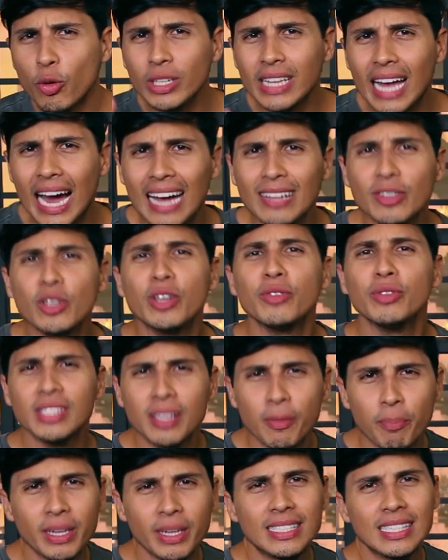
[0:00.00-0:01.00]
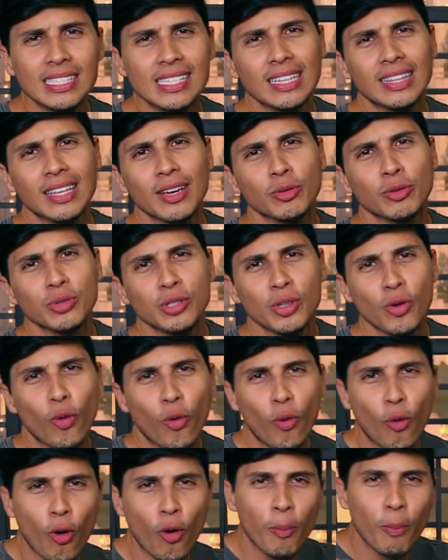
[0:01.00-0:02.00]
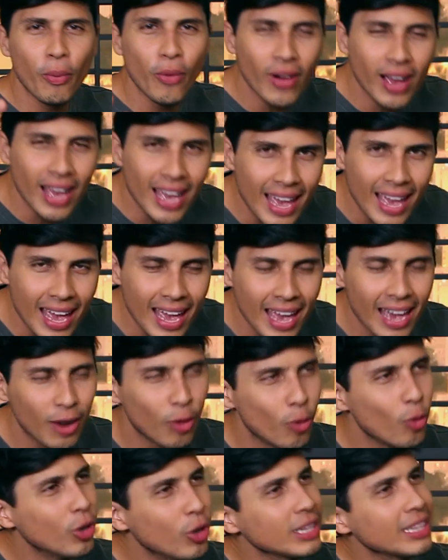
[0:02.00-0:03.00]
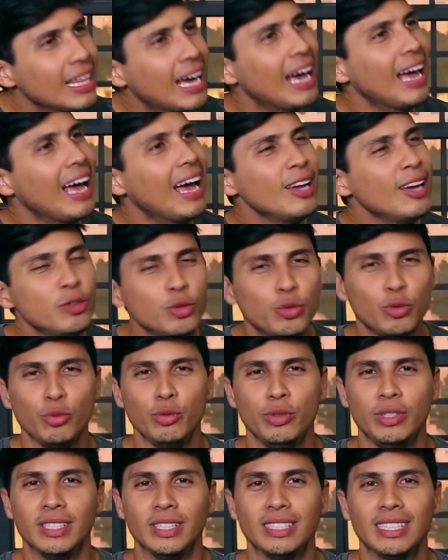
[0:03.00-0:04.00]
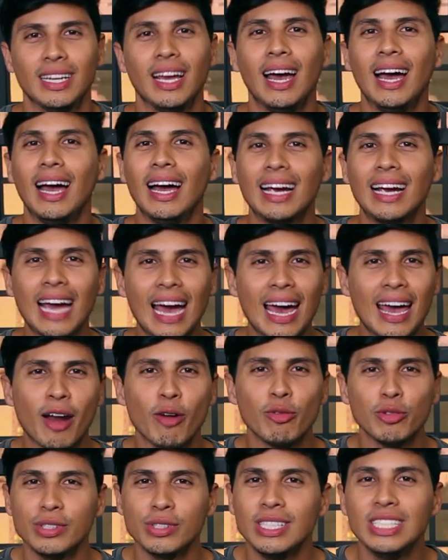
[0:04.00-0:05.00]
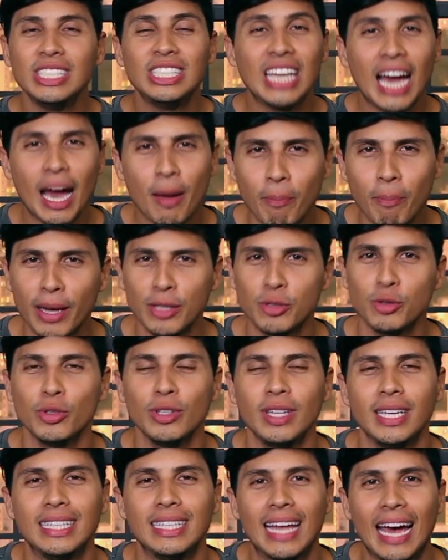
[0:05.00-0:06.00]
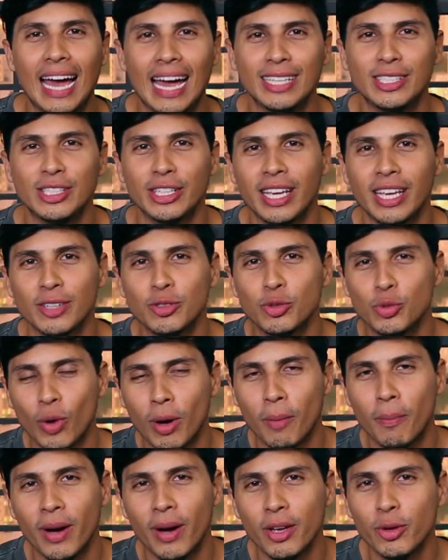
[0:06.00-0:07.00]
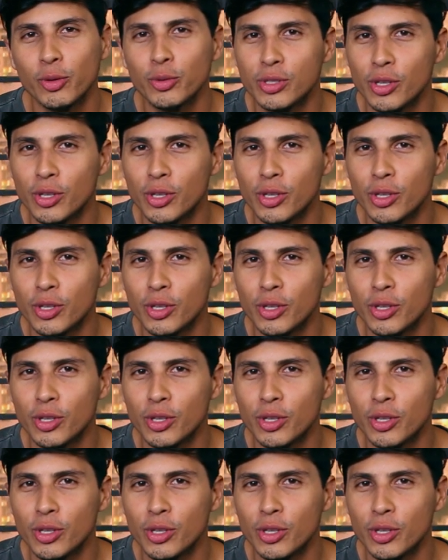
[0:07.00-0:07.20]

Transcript: cuidado que você precisa ter com seu corpo é cortar as unhas unhas. Cara, você já passou da idade que a sua mãe ou